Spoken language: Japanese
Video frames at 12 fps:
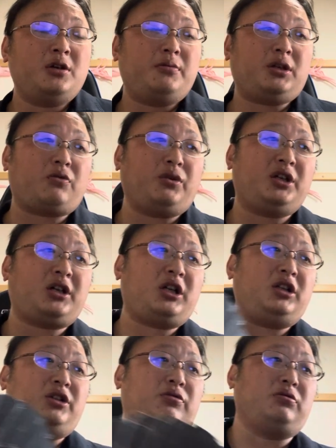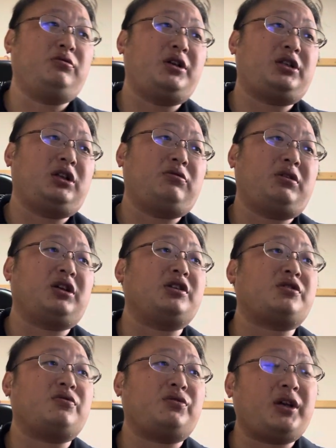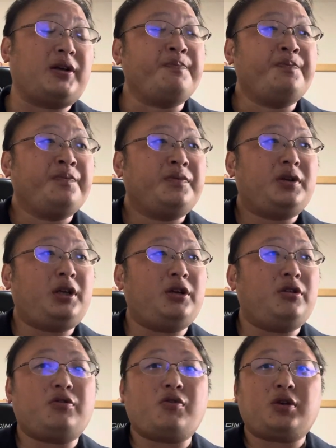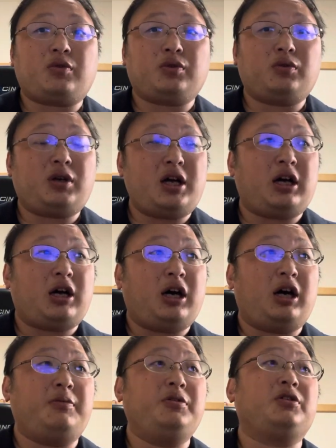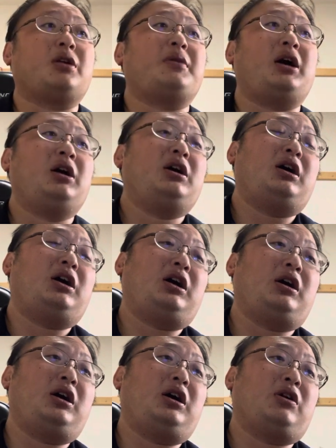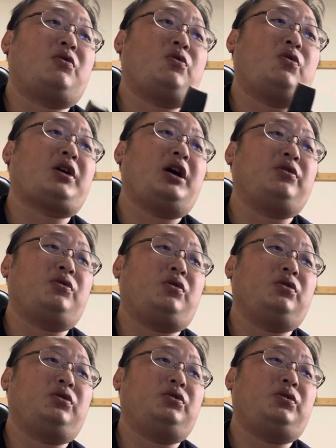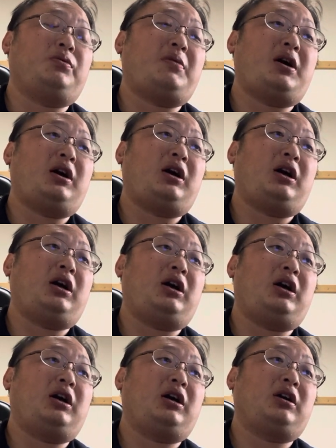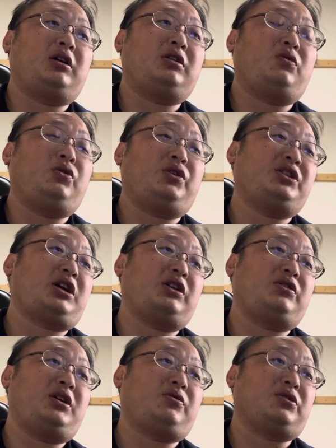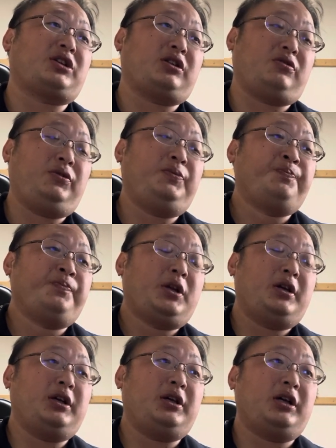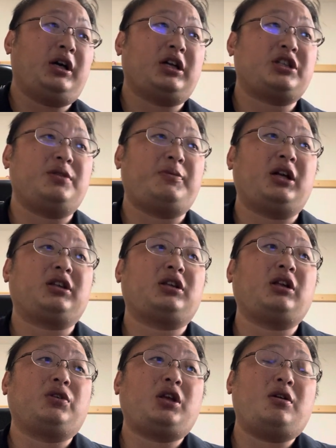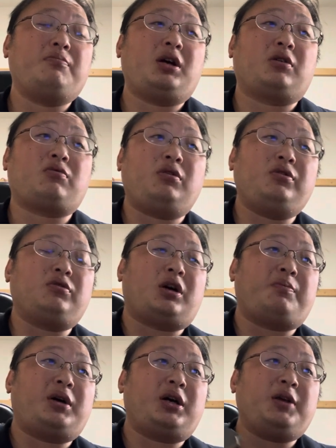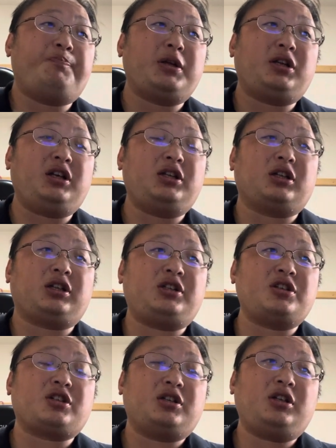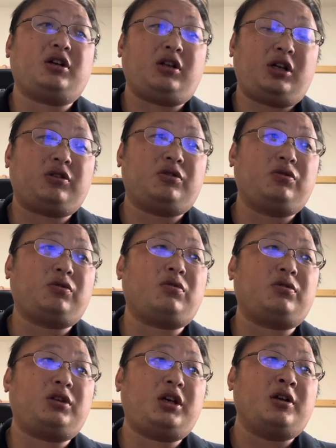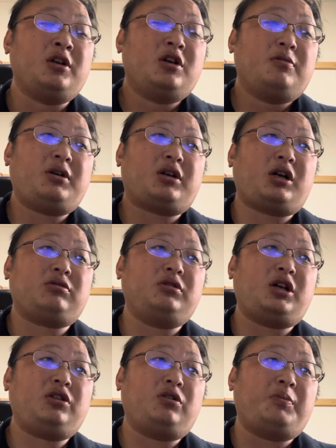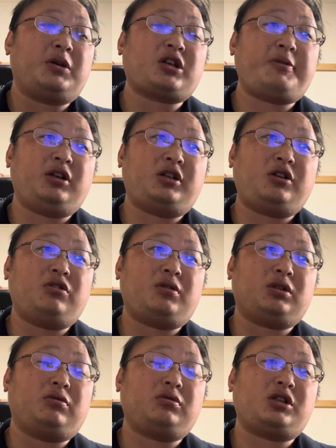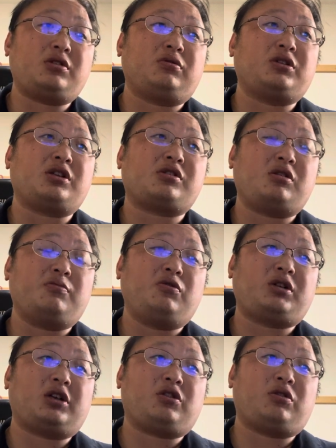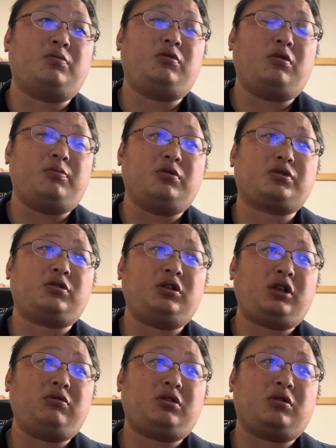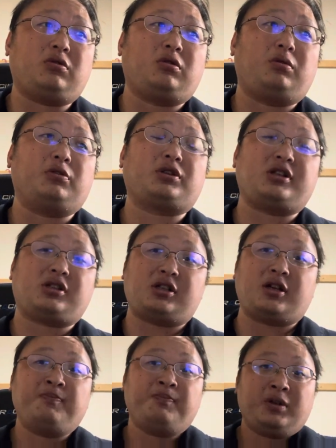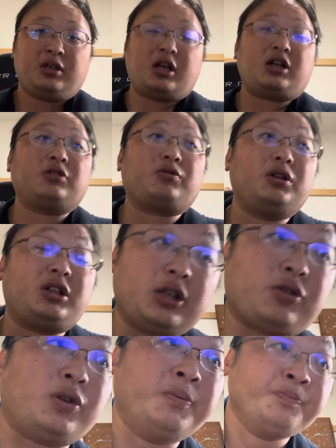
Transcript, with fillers: まあ、結構怒りに震えてるわけですよね。っていうようなことが、あ言うたらまあ、あ今回のこの、まあ、あ乃木坂の江藤さんの、えー、話でもあったので、まあ、こういうのが、まあ、一般的になってきてんじゃねえのかなっていうところで、まあ、書く内容、まあ、喋る内容は当然そうですけども、書き込む方もそれなりの覚悟を持ってですね、やらんといかんと